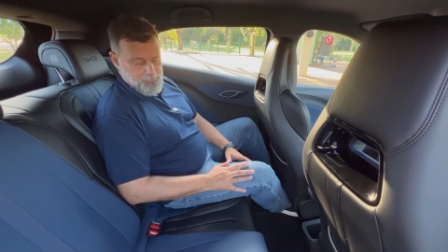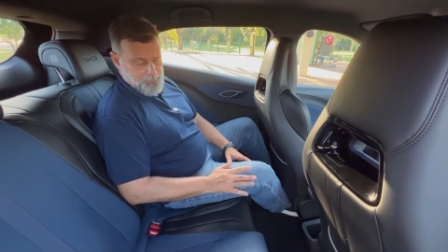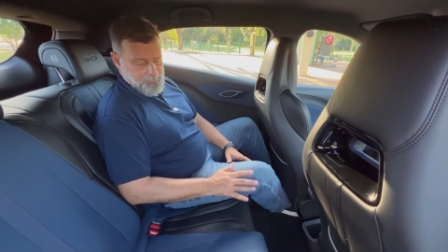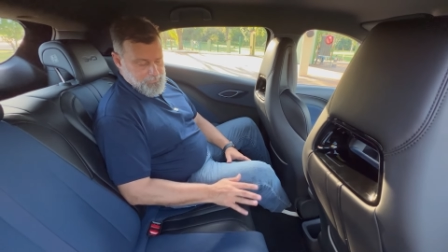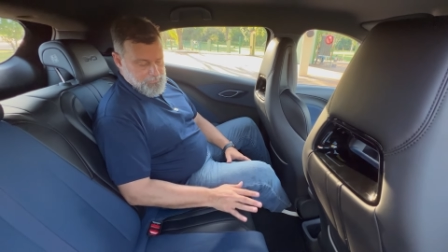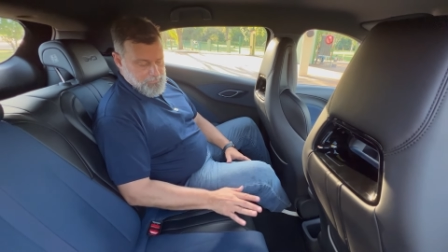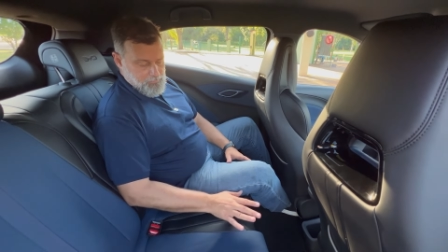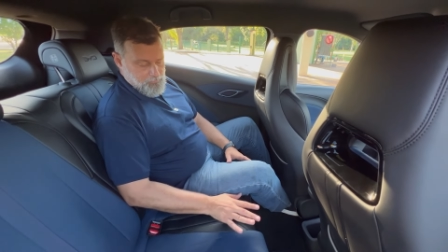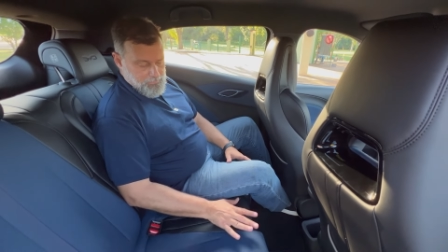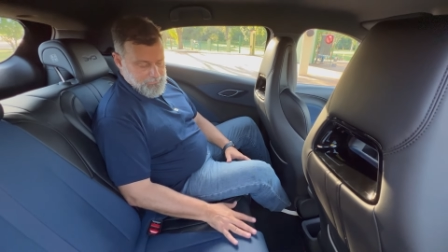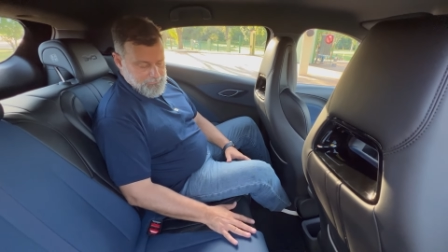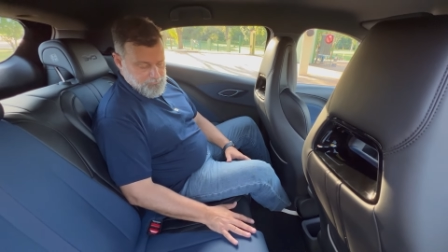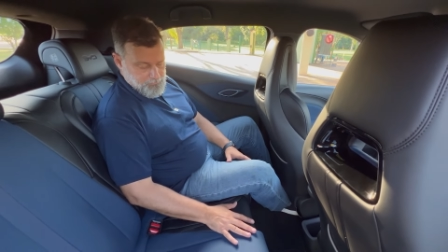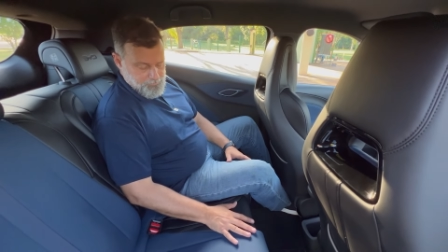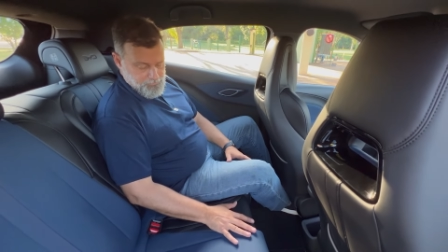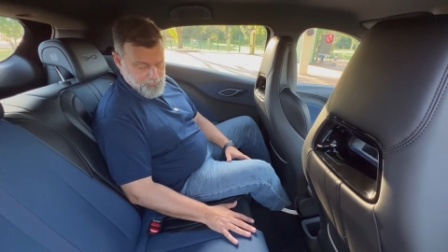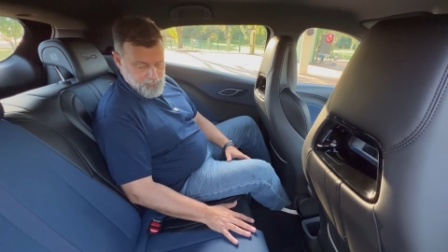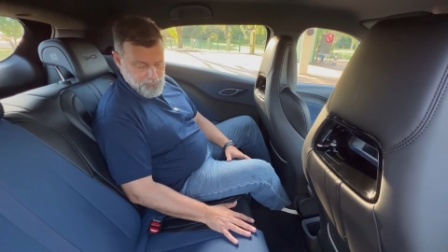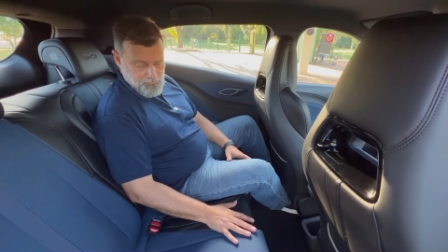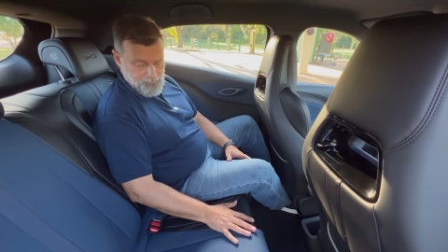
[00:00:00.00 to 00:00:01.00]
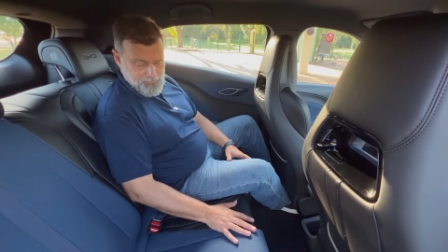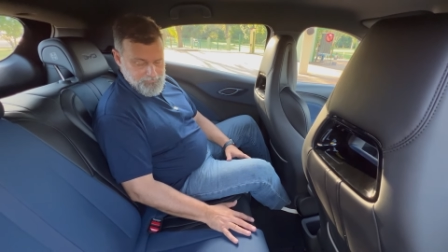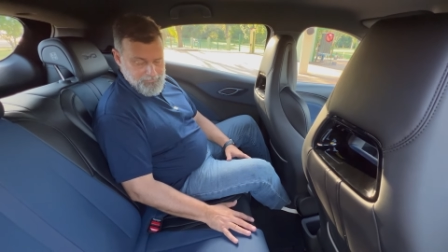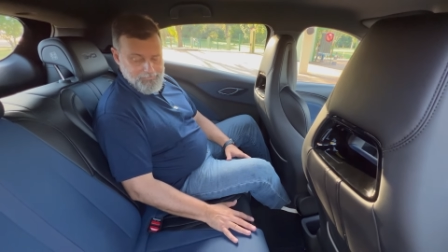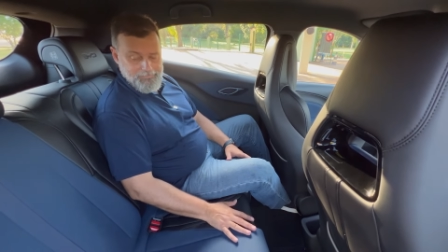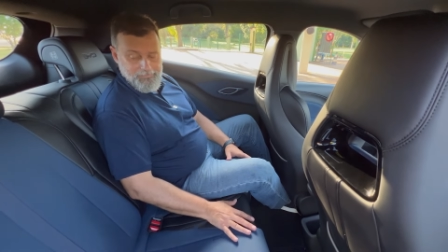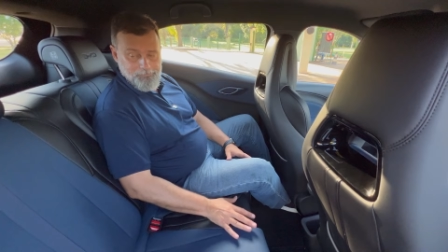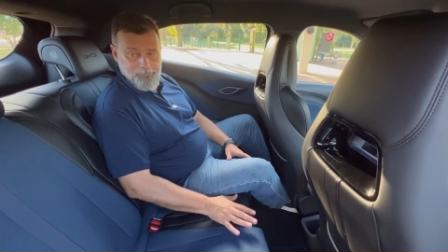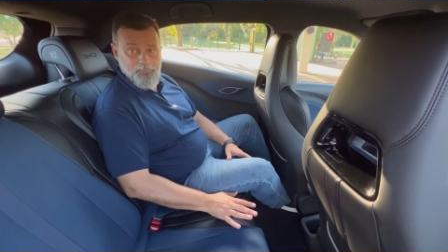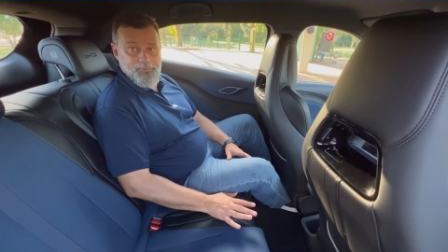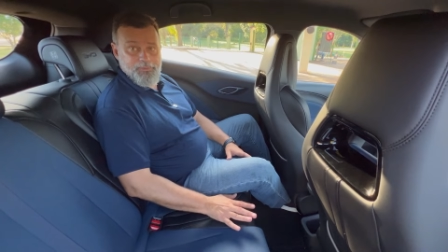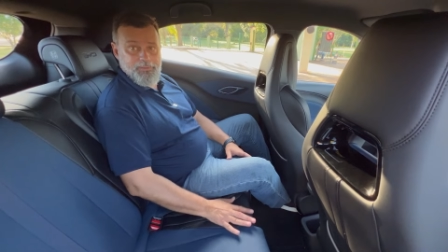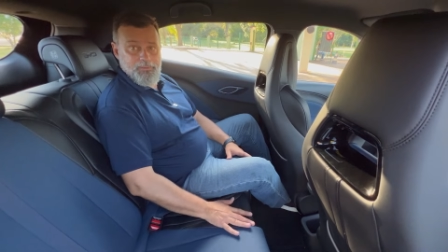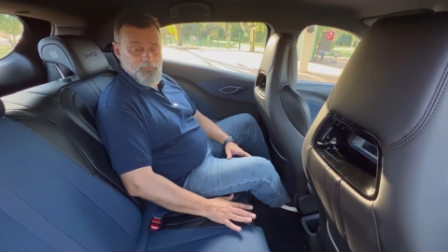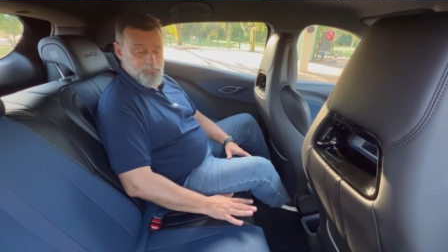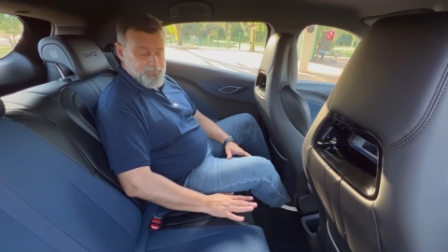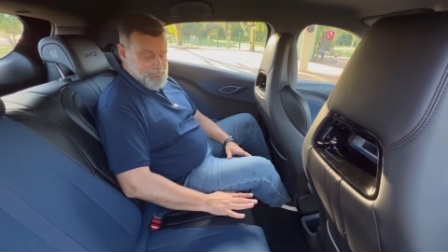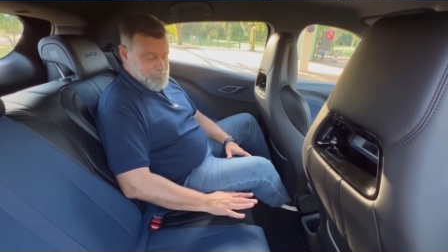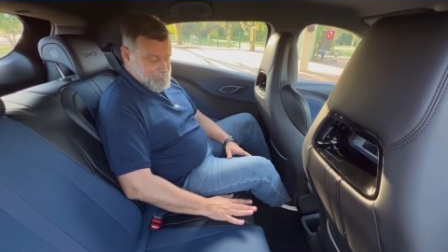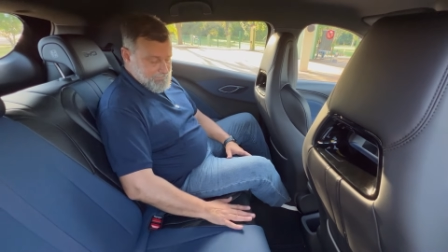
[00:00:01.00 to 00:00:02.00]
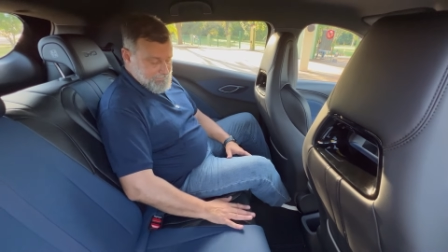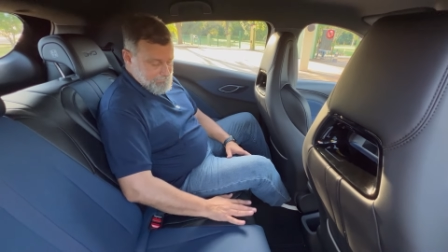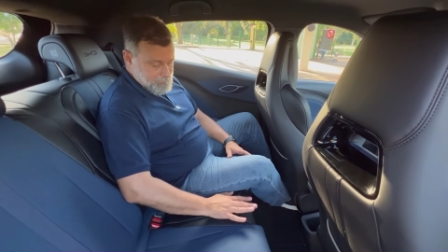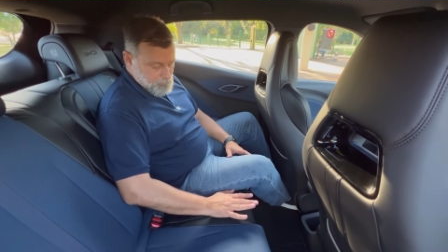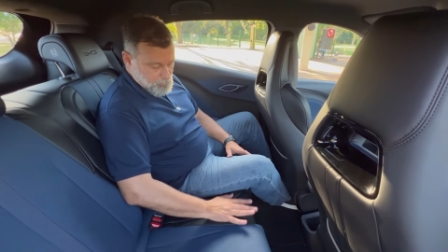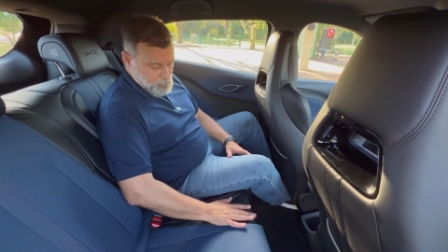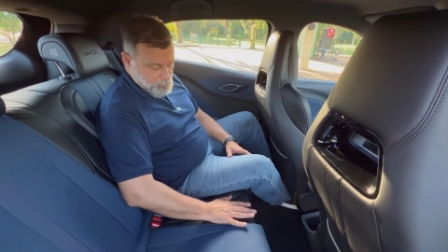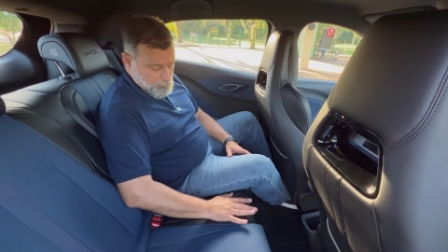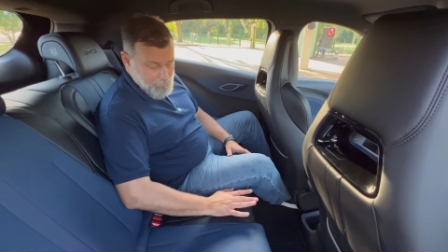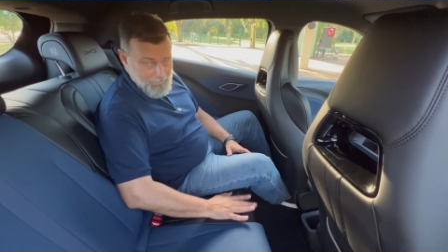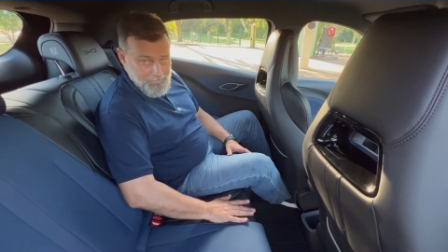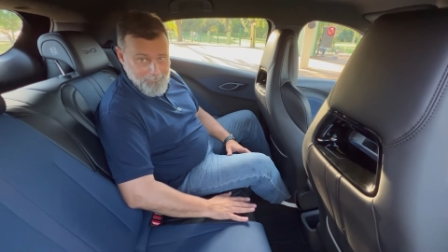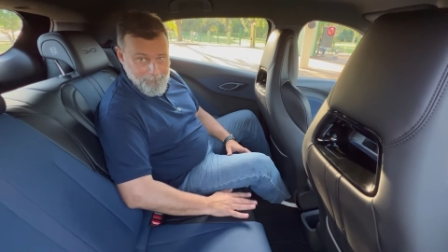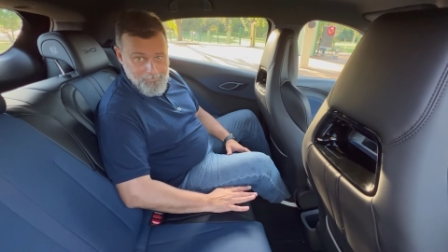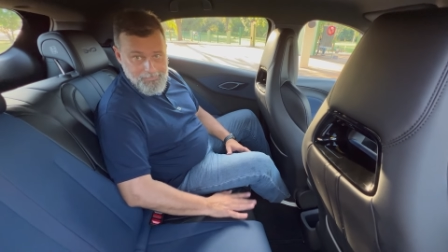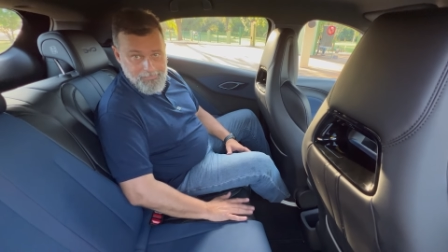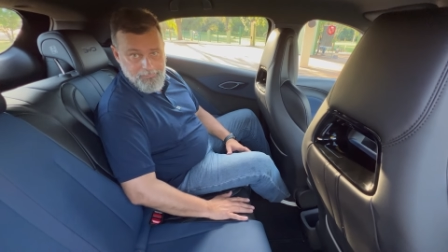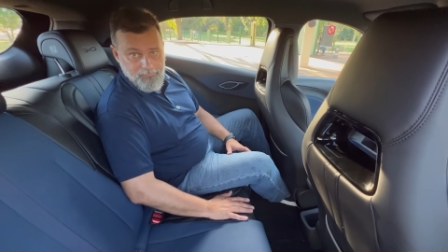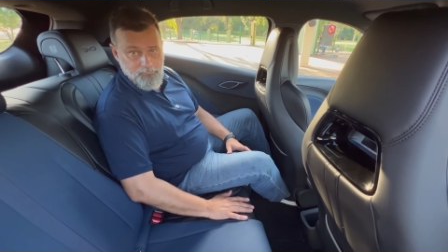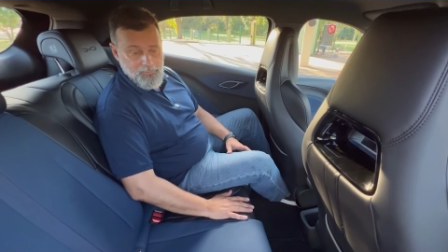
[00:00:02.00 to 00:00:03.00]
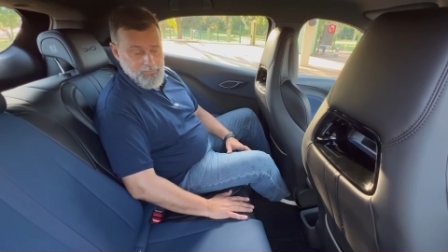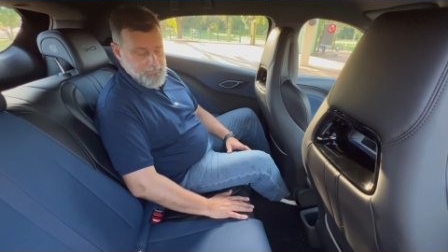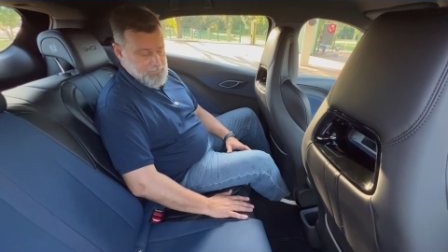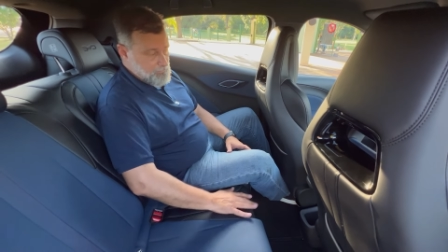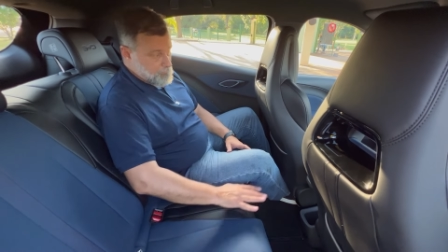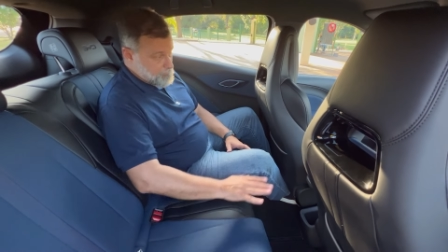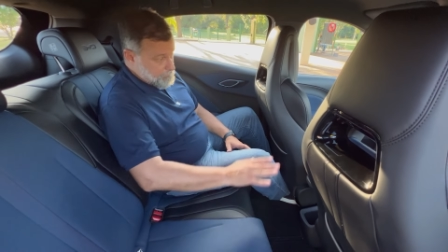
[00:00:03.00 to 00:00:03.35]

para quatro pessoas e até porque um quinto elemento aqui,